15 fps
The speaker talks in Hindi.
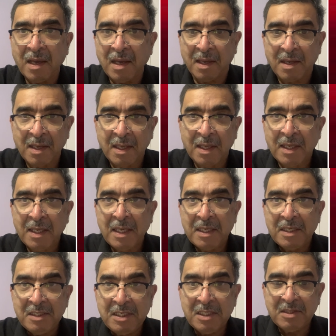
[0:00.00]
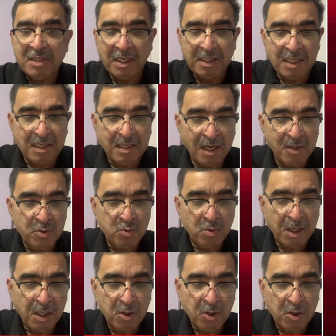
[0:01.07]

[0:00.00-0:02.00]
है ये तहकीकात जो है